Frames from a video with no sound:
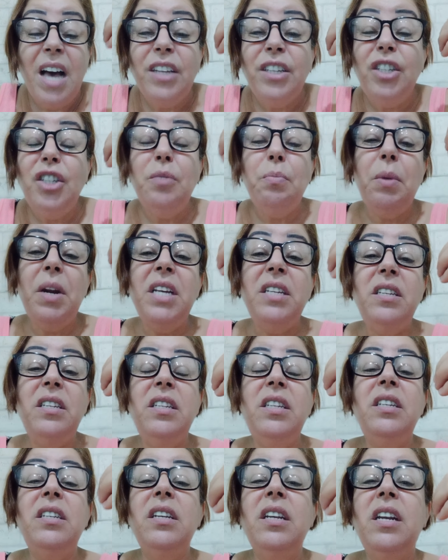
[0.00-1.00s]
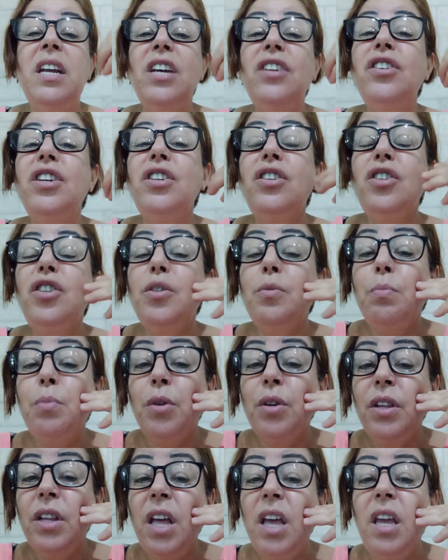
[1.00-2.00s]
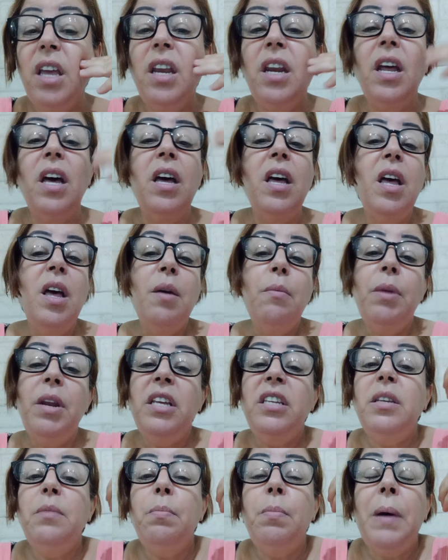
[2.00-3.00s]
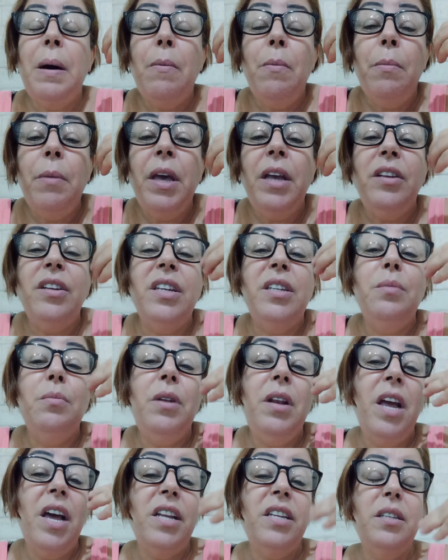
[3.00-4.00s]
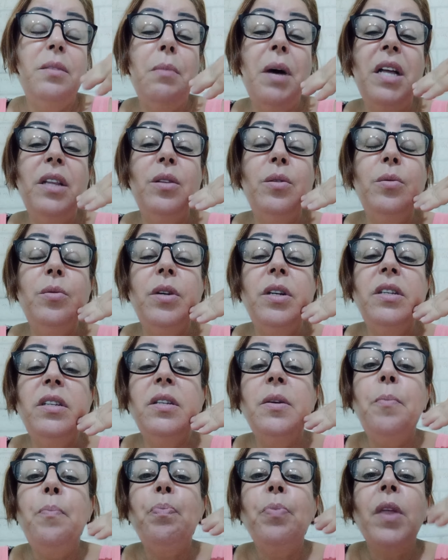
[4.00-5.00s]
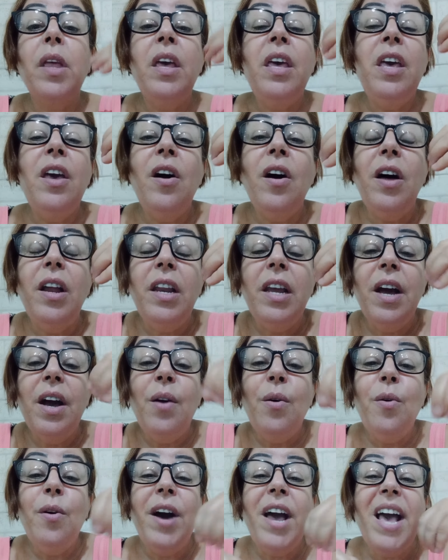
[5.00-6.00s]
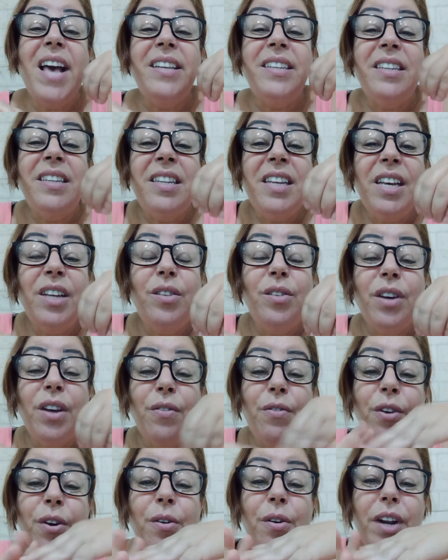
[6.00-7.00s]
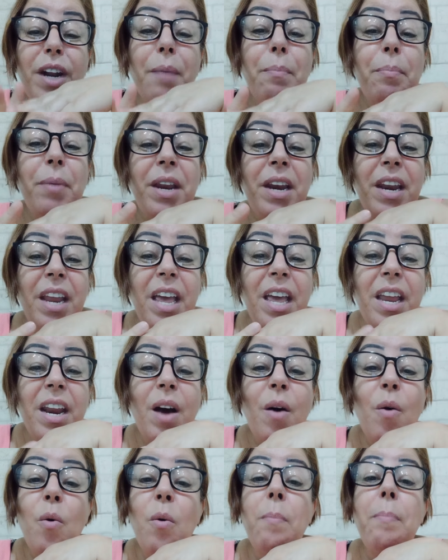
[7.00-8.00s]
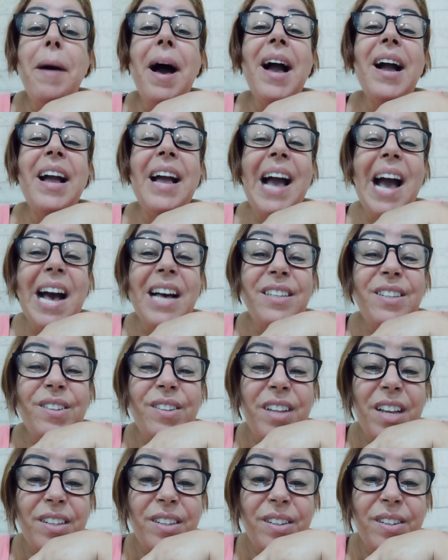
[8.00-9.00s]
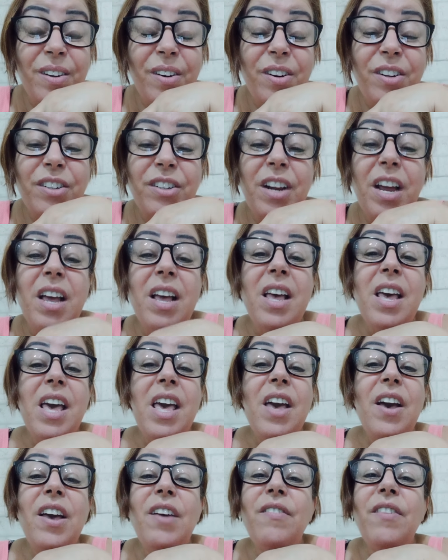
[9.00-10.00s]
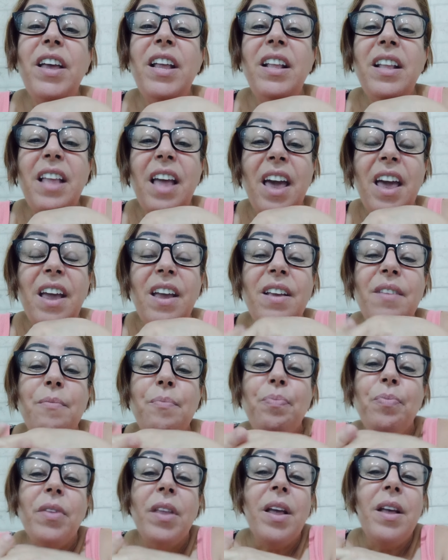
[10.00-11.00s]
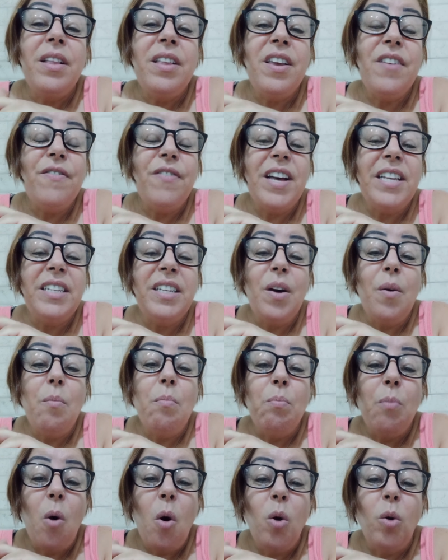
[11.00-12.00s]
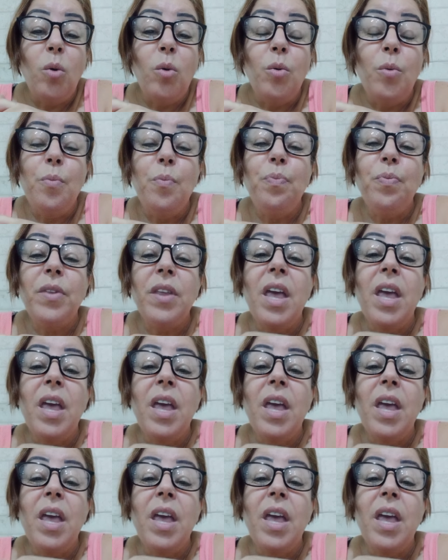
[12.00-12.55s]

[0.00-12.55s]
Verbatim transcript: A gente precisa, né, gente, de proteína, principalmente as mulheres maduras. E olha, o resíduo que ficou na peneira, o bagaço da soja, eu inventei de fazer um bolo.